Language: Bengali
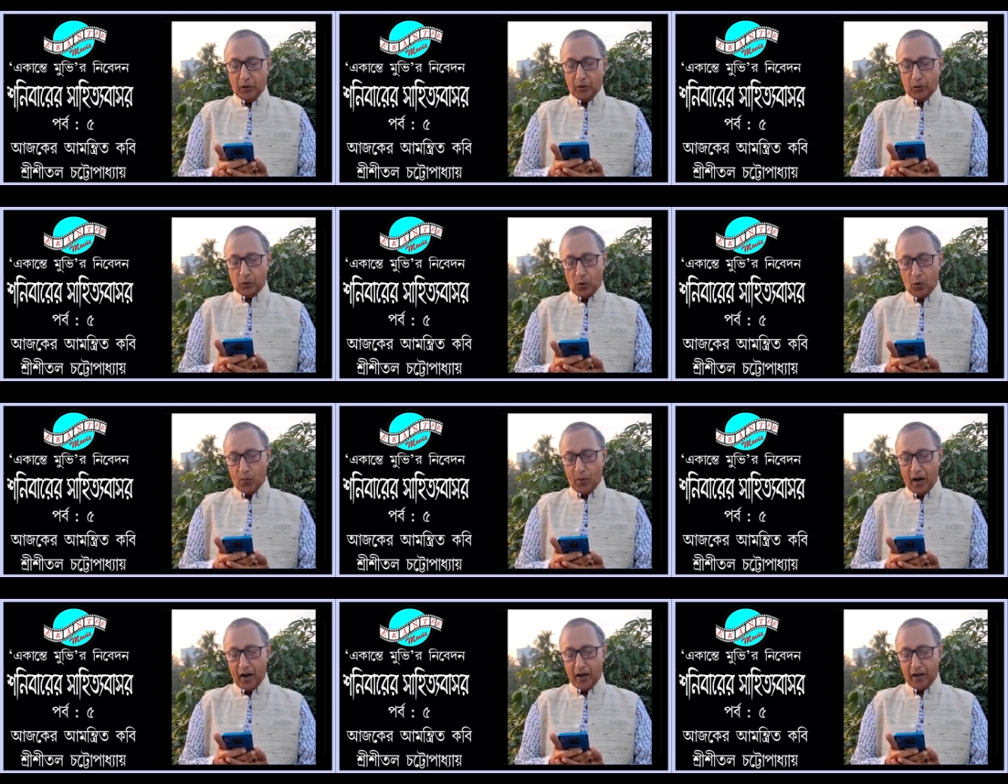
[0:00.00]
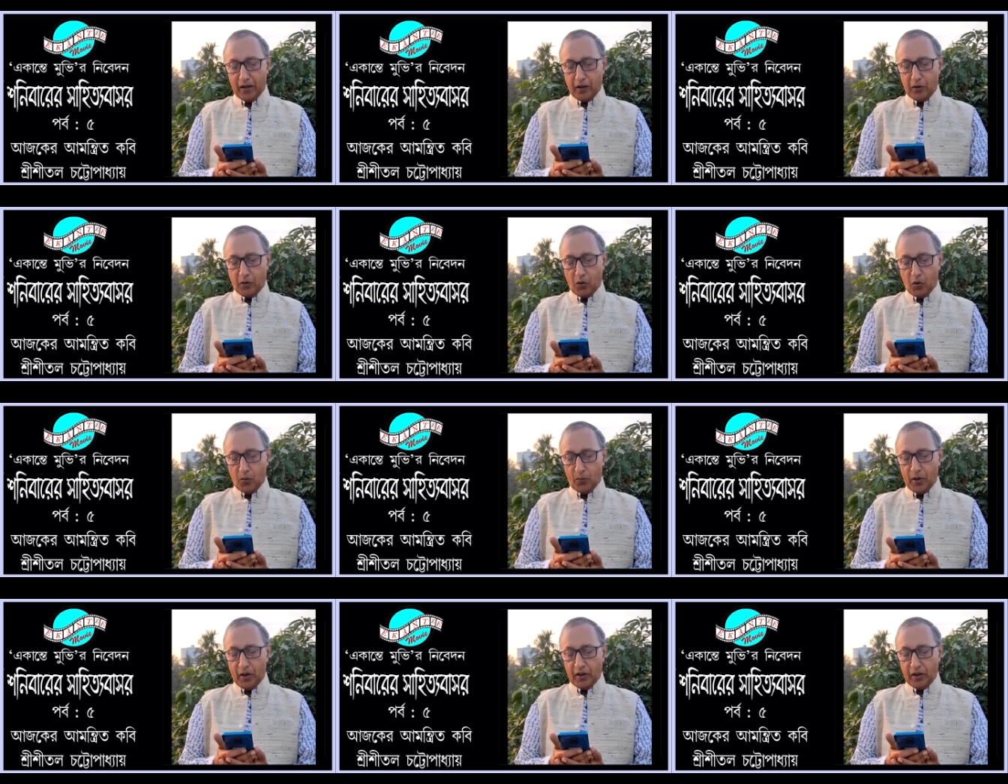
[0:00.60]
তোমার
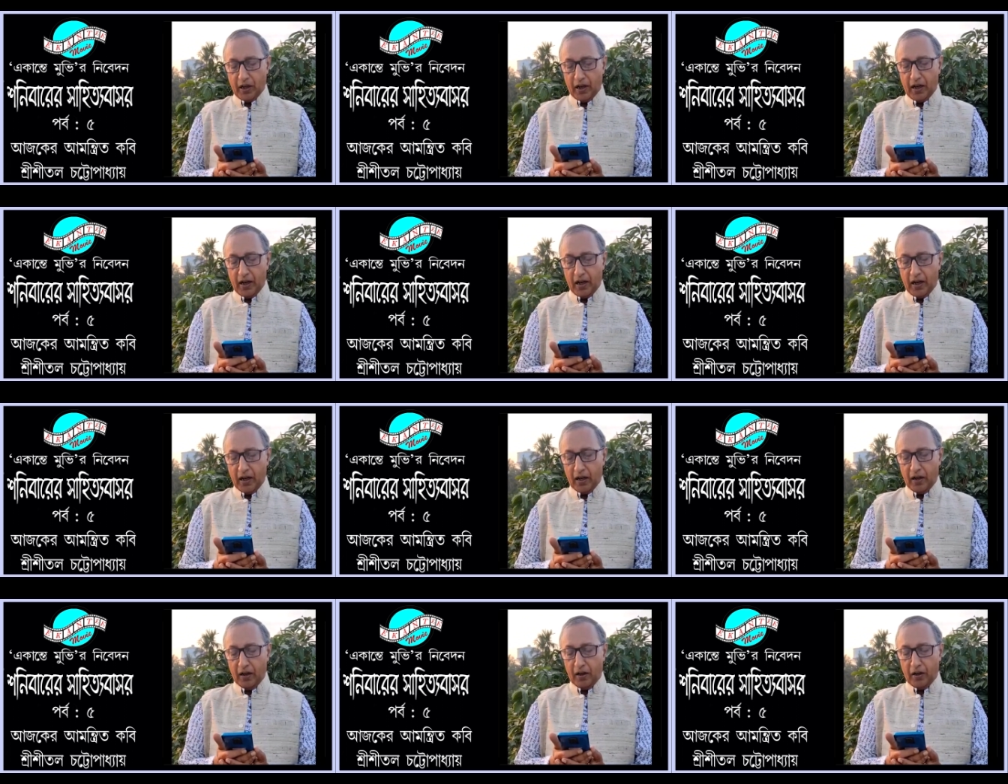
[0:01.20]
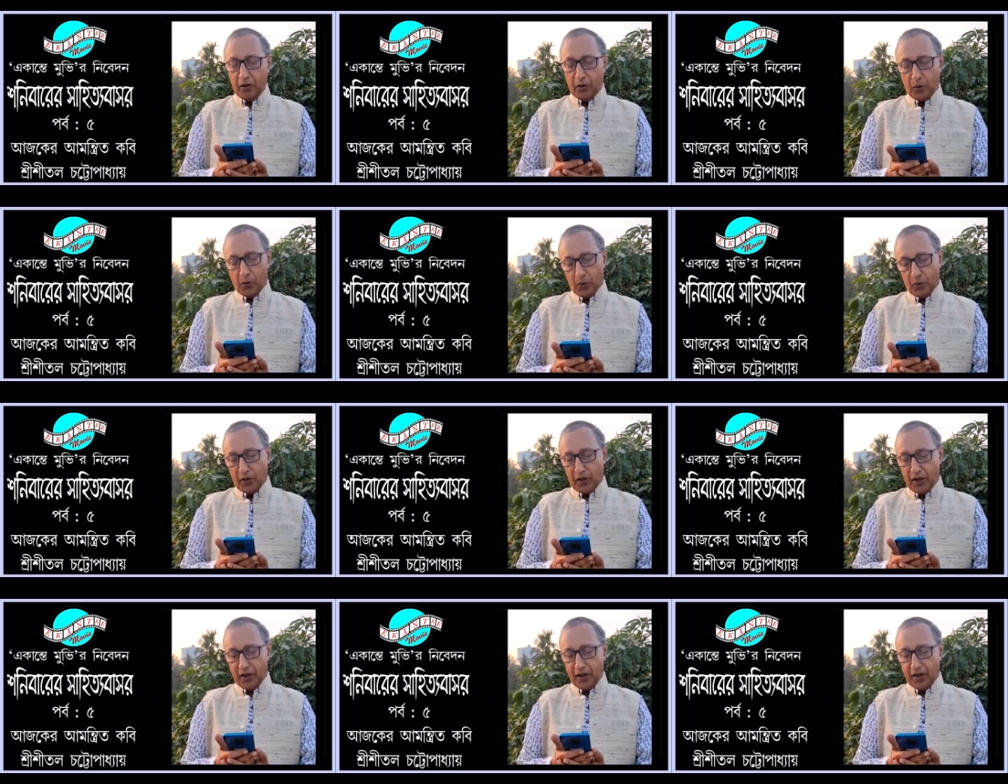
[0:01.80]
কবিতা
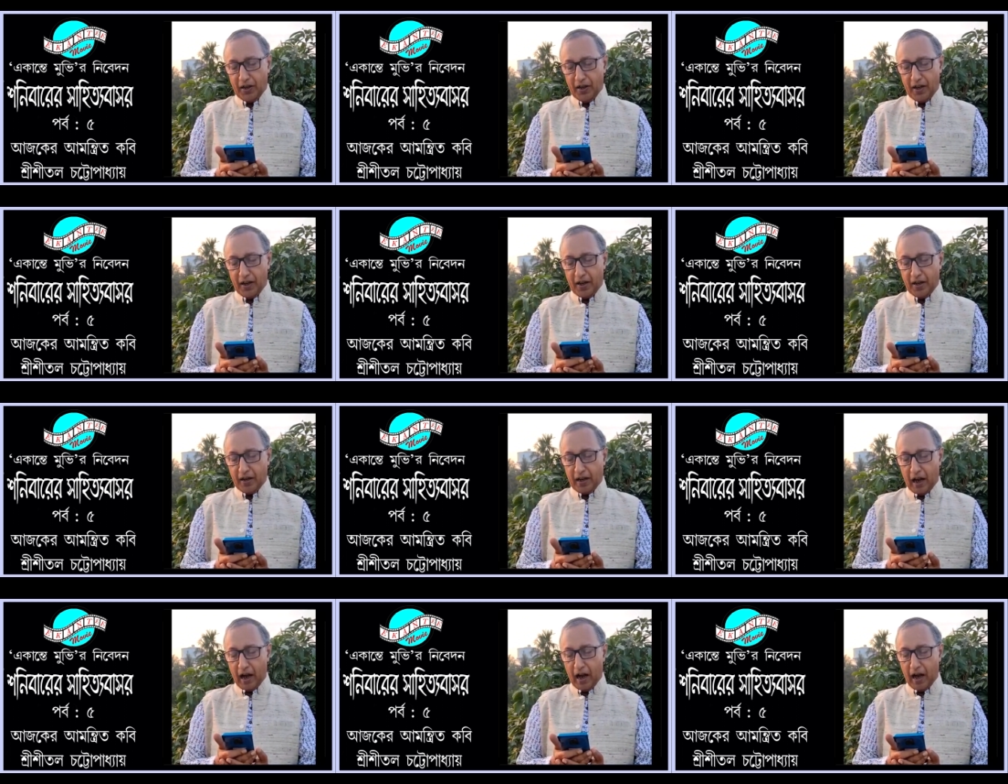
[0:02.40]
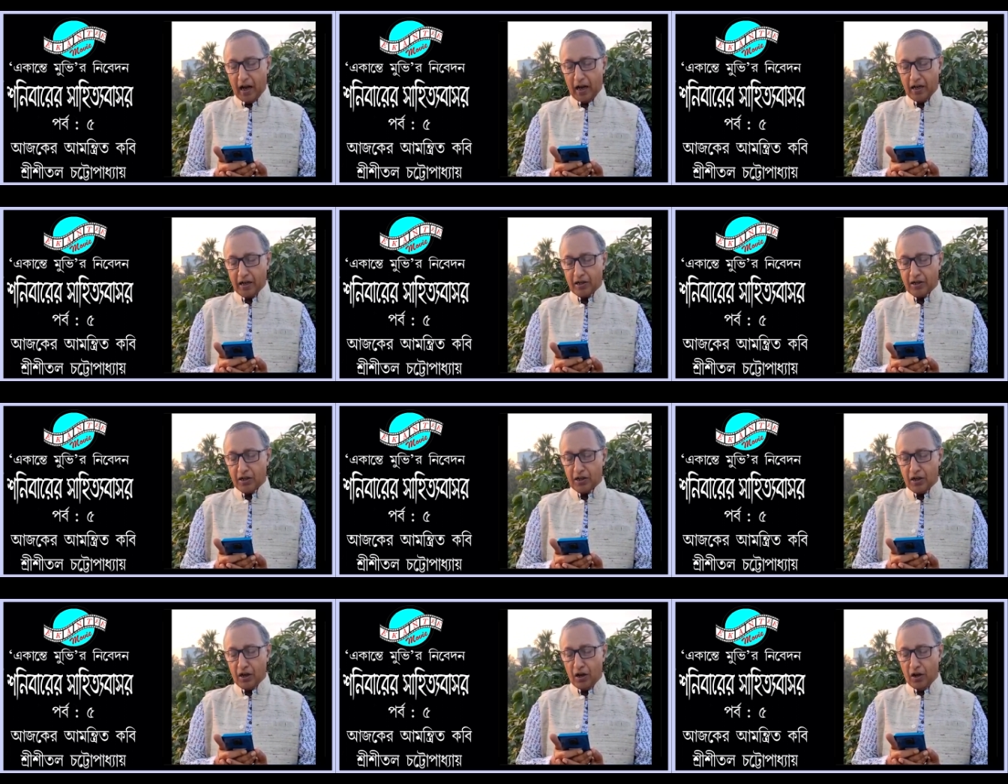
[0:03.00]
ঠোঁটে নিয়ে ঘাস
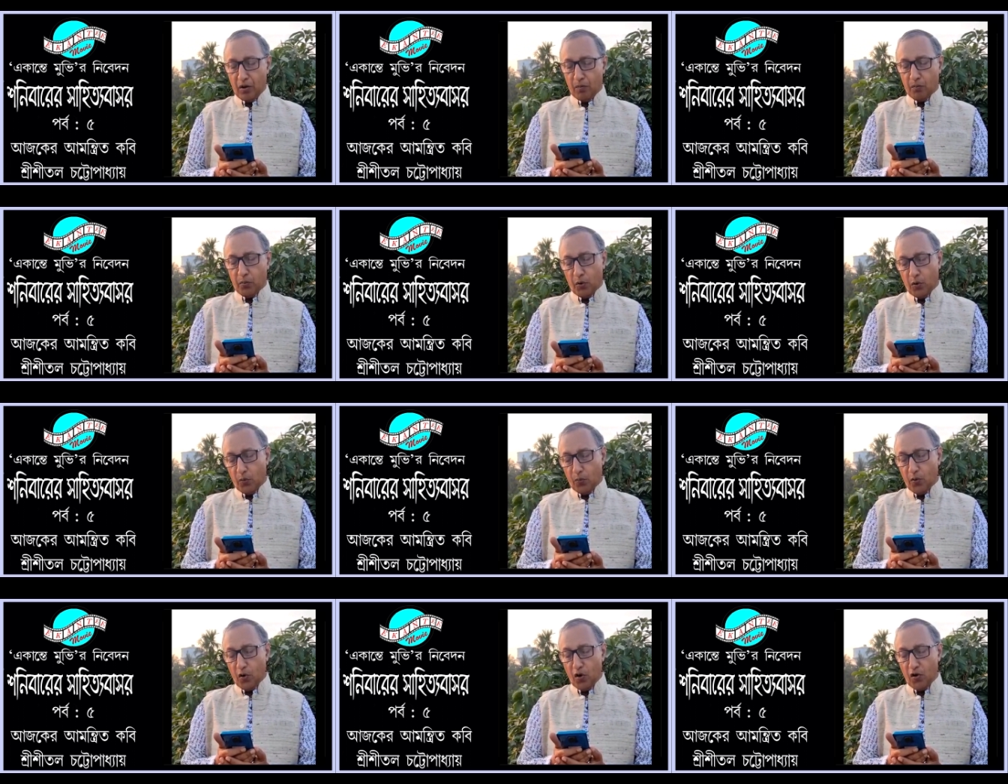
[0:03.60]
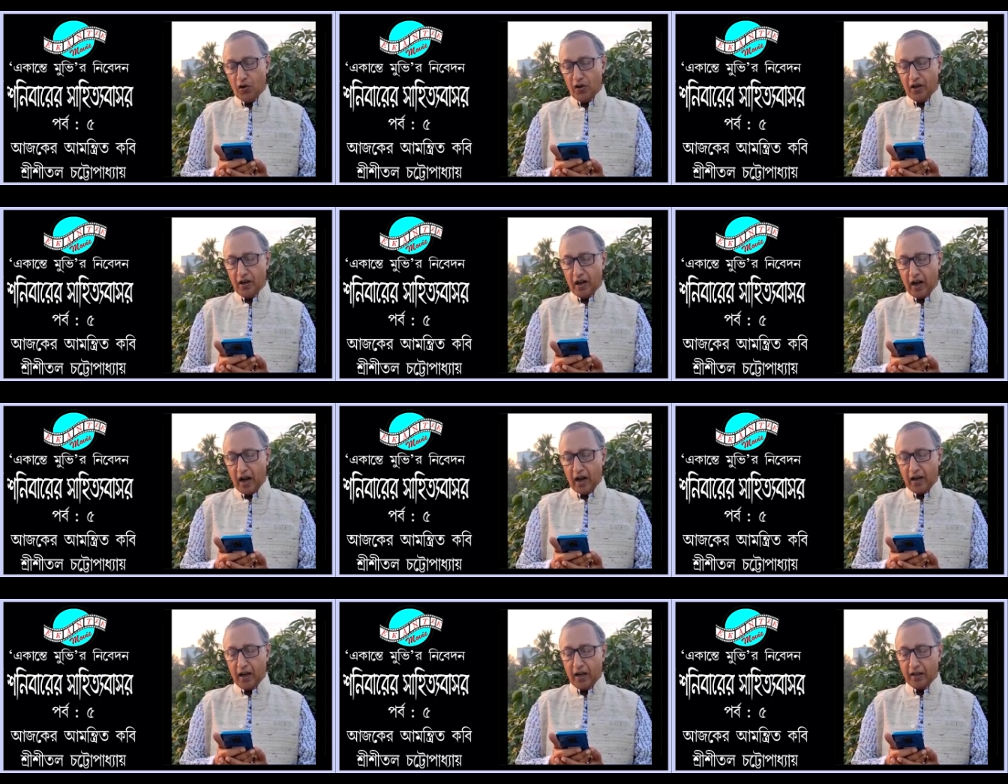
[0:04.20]
ভুবন
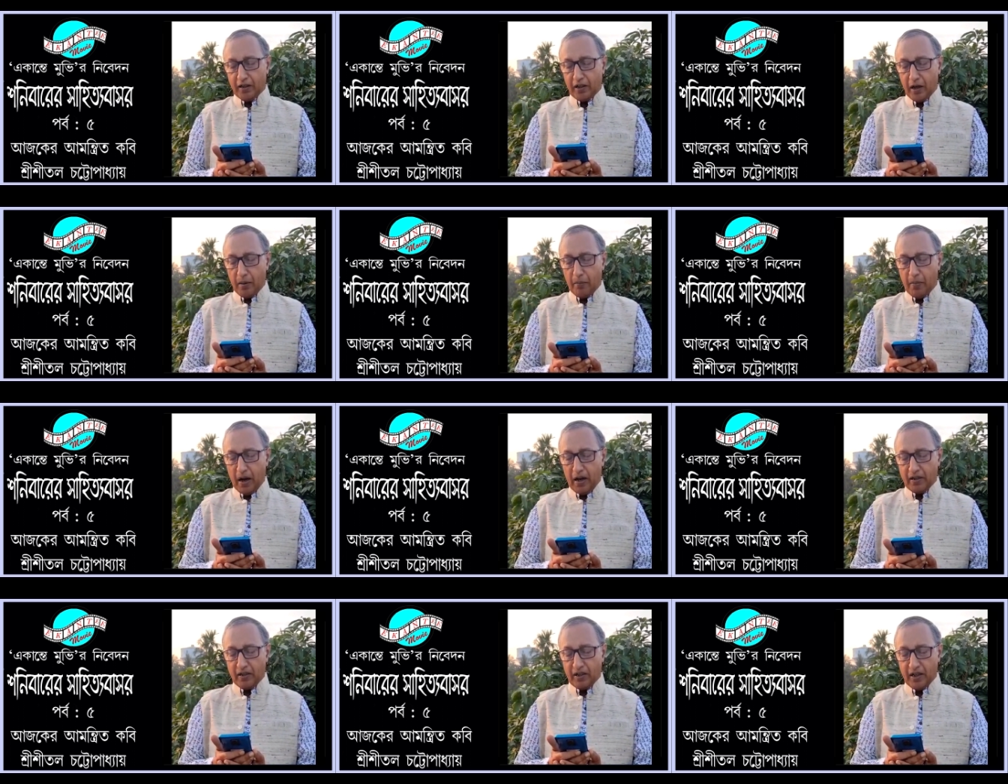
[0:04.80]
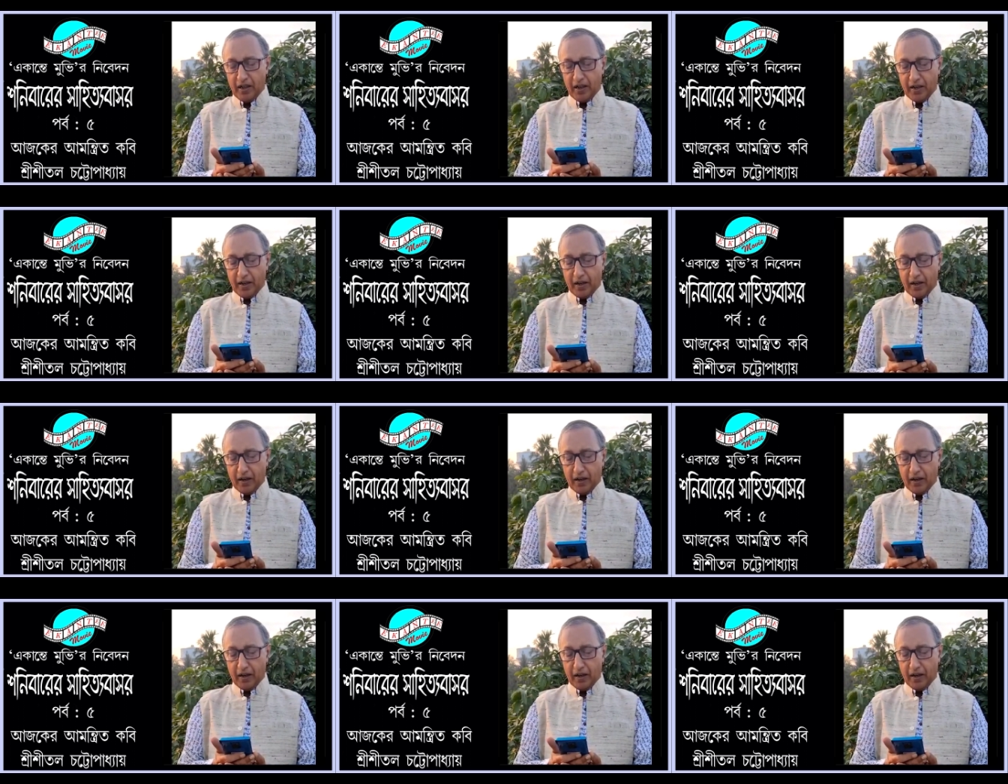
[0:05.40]
ডাঙাতে বাঁচে